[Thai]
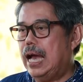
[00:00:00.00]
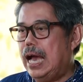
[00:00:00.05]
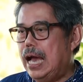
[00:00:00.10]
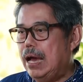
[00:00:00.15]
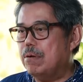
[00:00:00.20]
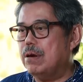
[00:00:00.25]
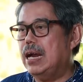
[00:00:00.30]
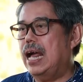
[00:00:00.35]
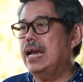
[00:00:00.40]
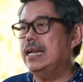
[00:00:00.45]
ข้า
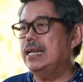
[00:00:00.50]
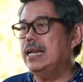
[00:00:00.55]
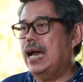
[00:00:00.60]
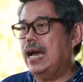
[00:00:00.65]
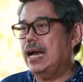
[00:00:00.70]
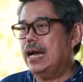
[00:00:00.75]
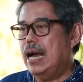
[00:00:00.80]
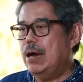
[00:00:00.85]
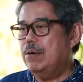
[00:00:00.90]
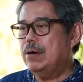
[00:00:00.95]
วร้าน
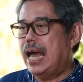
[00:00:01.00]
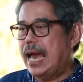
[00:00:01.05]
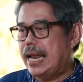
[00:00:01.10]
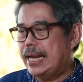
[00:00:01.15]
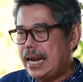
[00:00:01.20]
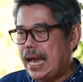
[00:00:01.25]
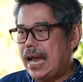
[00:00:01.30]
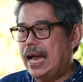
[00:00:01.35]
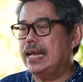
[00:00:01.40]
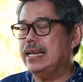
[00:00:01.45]
ข้าวร้าน
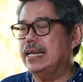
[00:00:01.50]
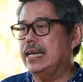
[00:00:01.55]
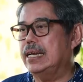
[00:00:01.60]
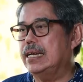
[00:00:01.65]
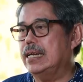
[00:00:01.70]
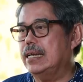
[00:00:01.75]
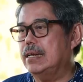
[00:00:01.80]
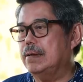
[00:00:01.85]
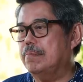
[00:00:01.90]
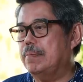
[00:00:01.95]
นาเนี่ย
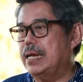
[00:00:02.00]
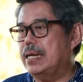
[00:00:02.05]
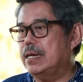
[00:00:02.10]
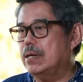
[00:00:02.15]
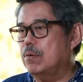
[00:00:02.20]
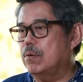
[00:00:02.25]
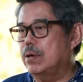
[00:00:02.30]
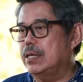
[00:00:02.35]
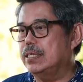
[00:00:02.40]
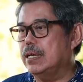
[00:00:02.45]
มัน
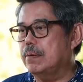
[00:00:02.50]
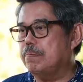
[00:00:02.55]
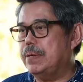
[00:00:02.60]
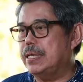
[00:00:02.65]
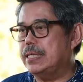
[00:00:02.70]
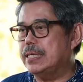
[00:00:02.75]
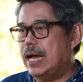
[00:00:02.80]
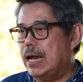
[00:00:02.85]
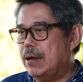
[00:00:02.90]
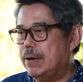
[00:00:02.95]
ควรจะ
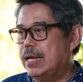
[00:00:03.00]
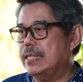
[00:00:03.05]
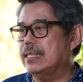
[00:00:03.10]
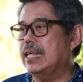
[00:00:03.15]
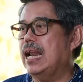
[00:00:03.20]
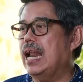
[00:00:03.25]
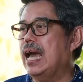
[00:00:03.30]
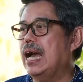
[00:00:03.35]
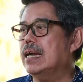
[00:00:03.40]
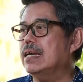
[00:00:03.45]
เป็นข้าวอัต
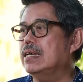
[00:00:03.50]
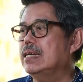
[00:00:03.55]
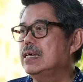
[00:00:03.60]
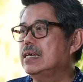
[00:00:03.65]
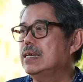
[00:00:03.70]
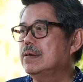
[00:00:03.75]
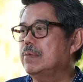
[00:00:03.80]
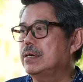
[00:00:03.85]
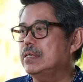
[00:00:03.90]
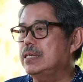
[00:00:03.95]
ลักษณ์
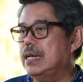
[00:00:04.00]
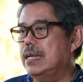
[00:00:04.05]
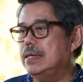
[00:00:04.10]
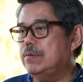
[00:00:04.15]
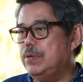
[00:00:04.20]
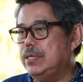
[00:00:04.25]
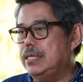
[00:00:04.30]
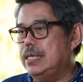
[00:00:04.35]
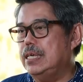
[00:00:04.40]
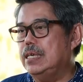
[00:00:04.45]
เพราะฉะนั้น
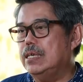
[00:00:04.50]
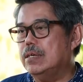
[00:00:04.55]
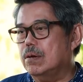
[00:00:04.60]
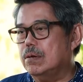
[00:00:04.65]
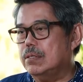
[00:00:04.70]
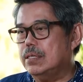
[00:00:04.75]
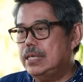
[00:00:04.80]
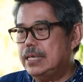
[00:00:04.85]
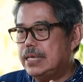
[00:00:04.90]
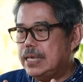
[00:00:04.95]
วิถี
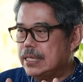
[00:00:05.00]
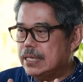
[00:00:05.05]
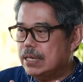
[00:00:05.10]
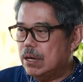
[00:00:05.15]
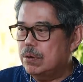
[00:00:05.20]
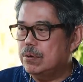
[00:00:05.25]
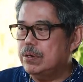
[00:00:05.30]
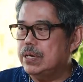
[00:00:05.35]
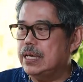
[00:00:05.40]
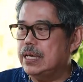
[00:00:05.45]
ที่กินข้าว